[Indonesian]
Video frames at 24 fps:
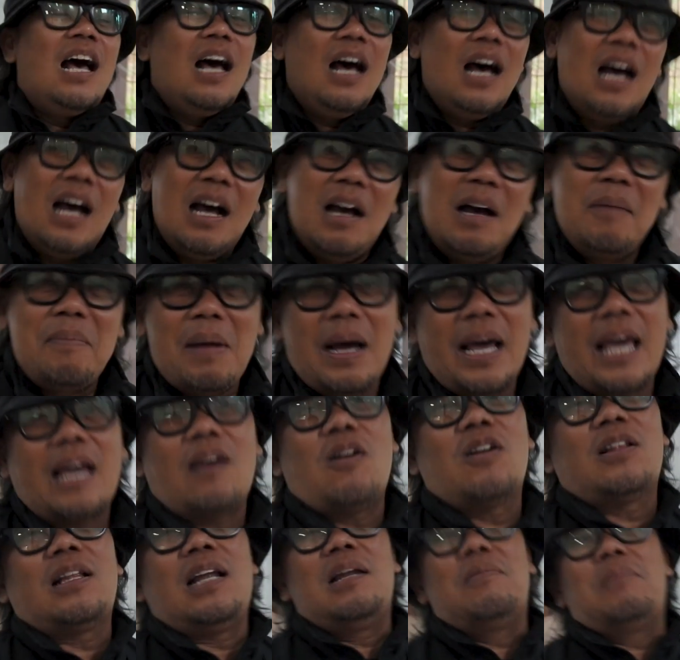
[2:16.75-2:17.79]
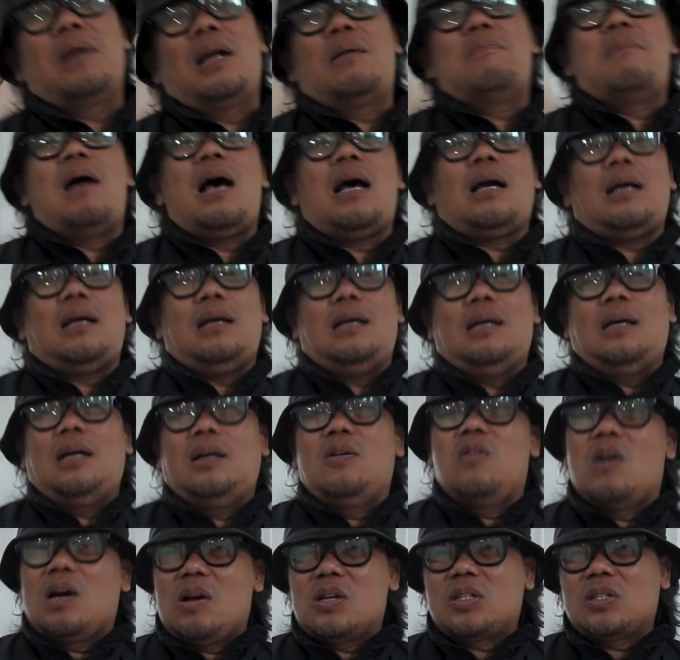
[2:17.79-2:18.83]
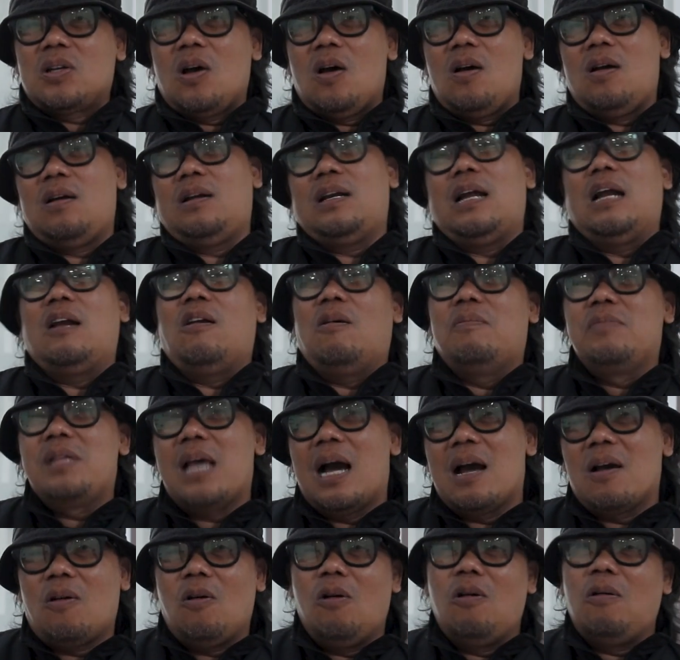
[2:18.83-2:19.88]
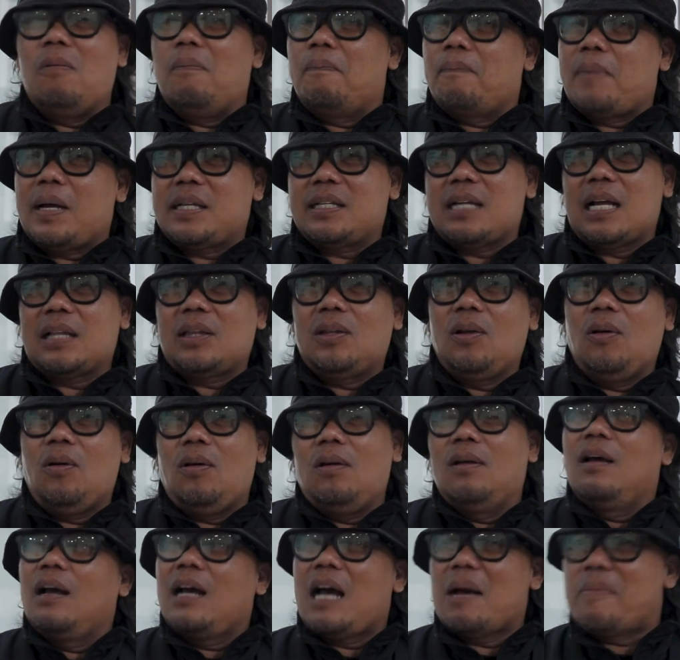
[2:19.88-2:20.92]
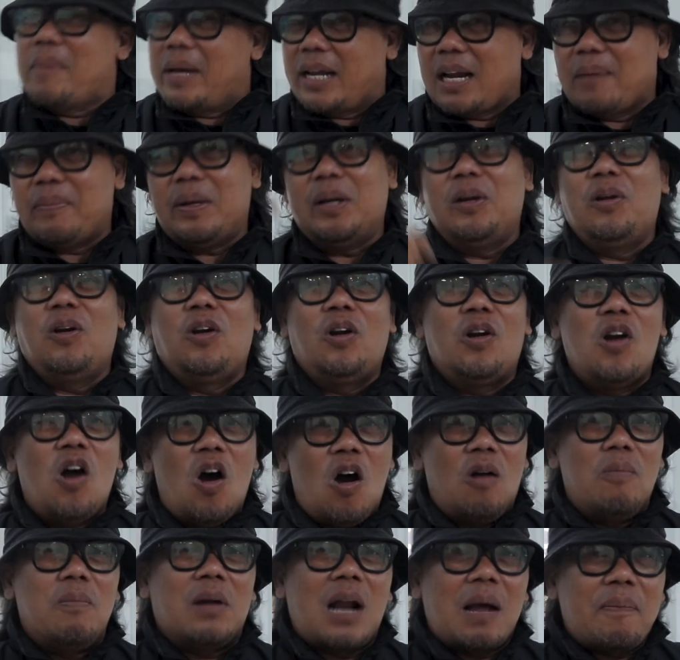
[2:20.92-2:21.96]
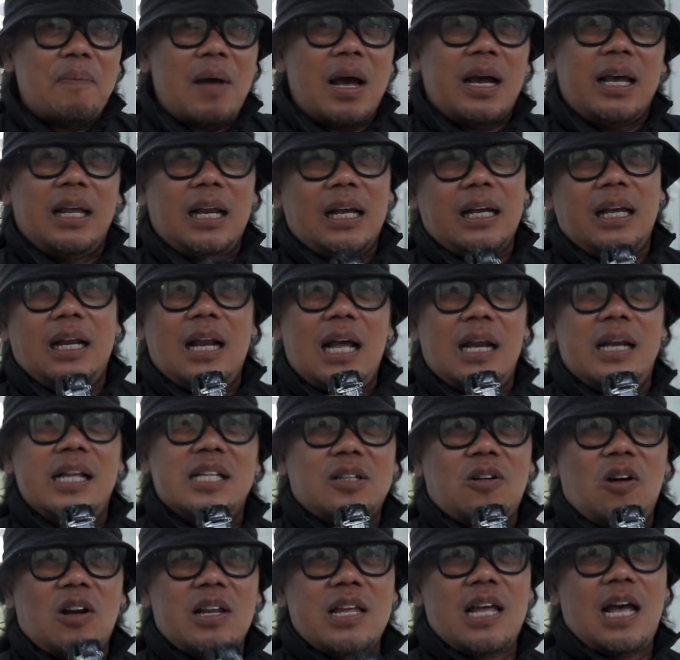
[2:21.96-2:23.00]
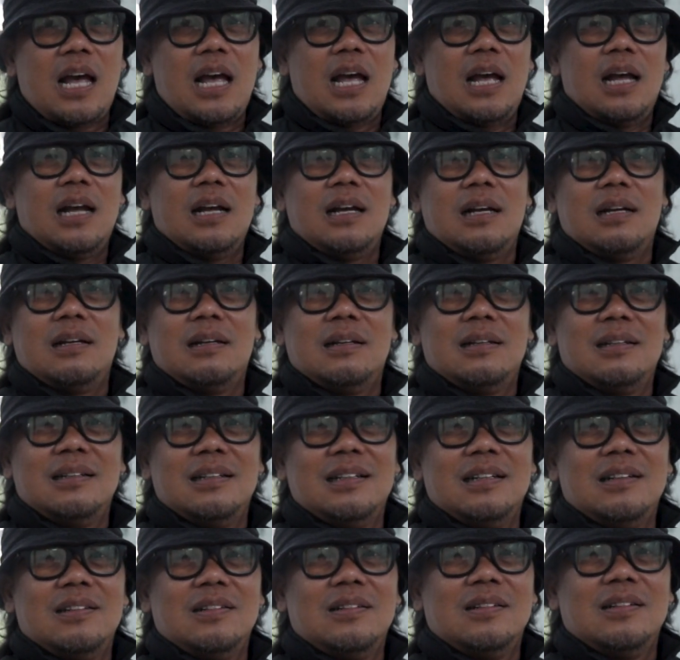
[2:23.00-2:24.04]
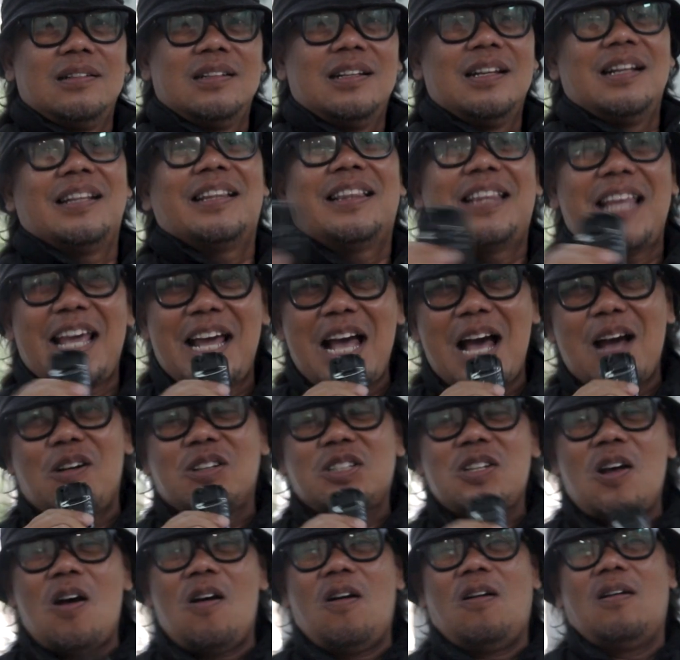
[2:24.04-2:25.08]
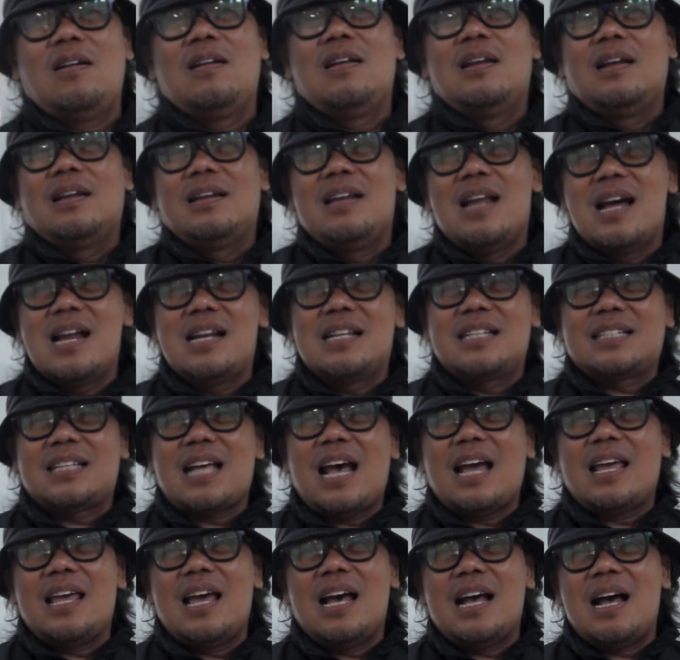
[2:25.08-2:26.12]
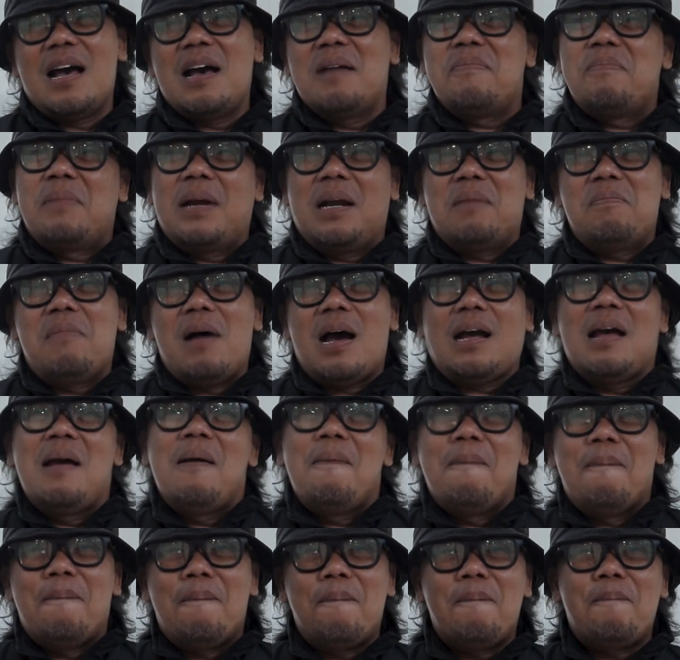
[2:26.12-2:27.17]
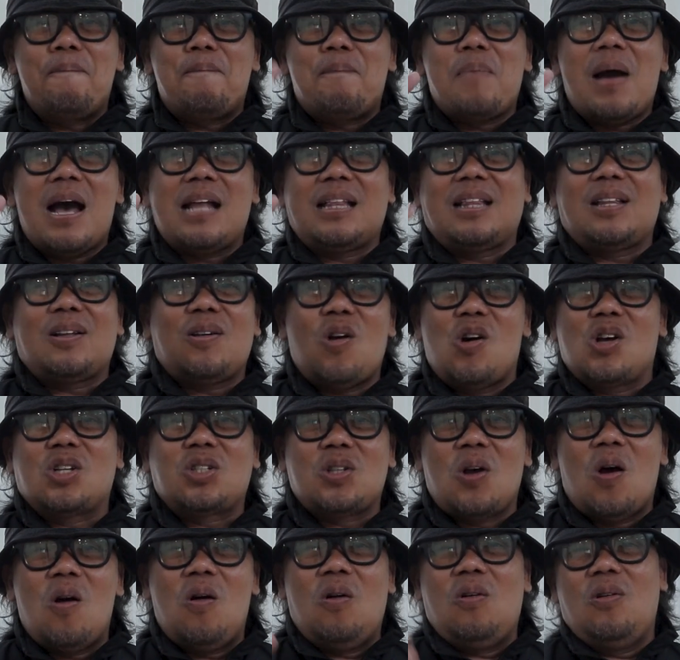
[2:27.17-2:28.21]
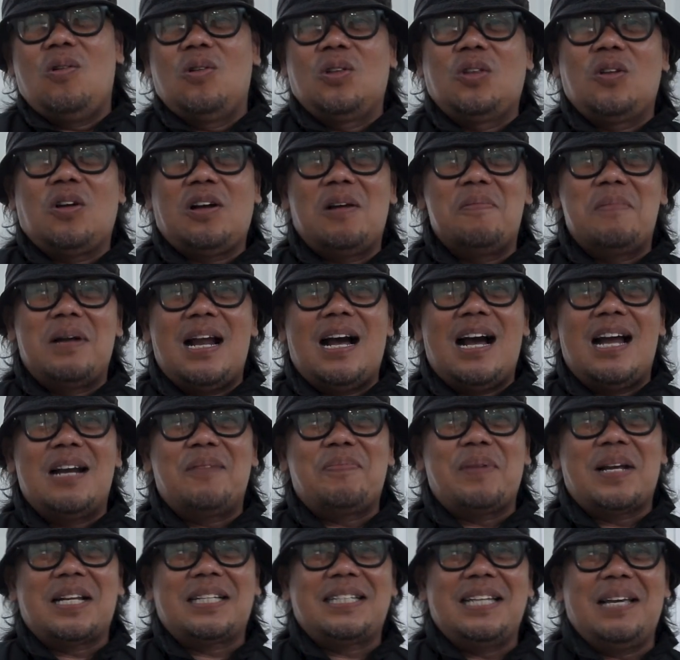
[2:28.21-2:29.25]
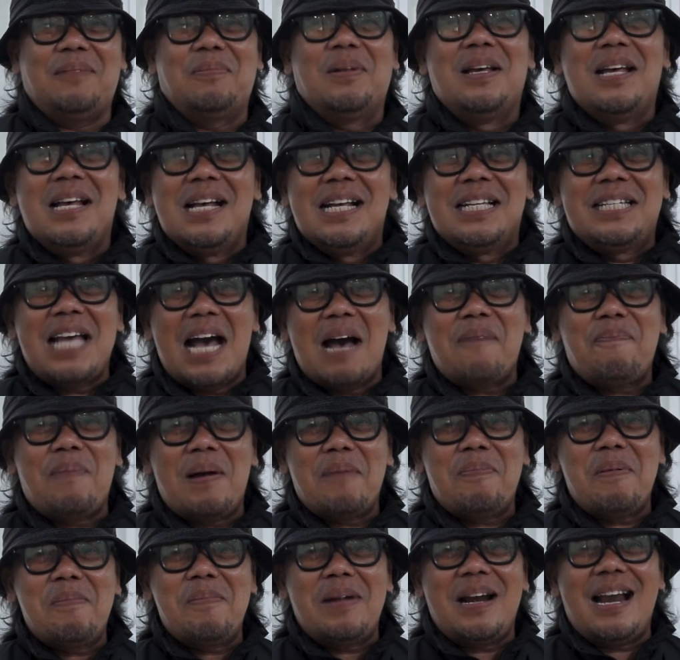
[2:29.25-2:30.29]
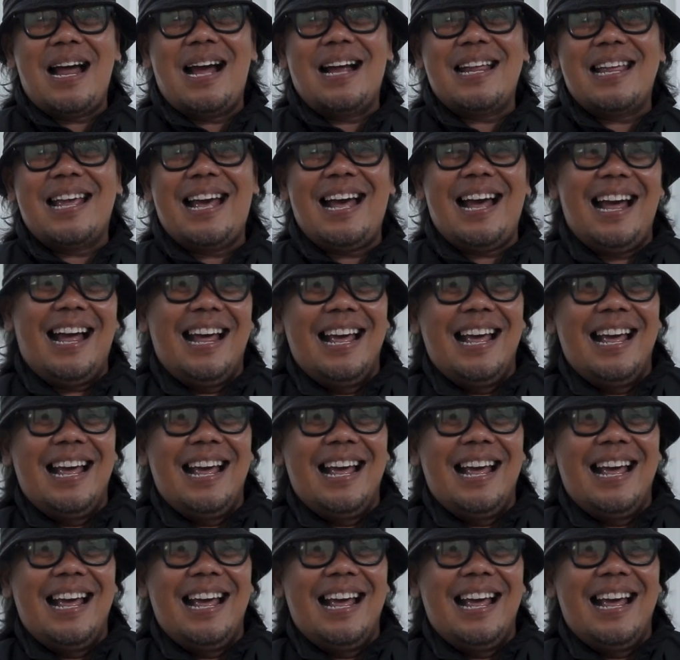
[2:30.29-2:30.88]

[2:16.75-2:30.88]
uh, eh, Mang Eko tadi menebak eh, dua uh, kosong dan Om Jangkung 4-1. Kameramen dulu dong. Berapa kira-kira nih skornya? tiga kosong tiga kosong dan saya menebak empat kosong untuk kemenangan Persib. Siapa pemenangnya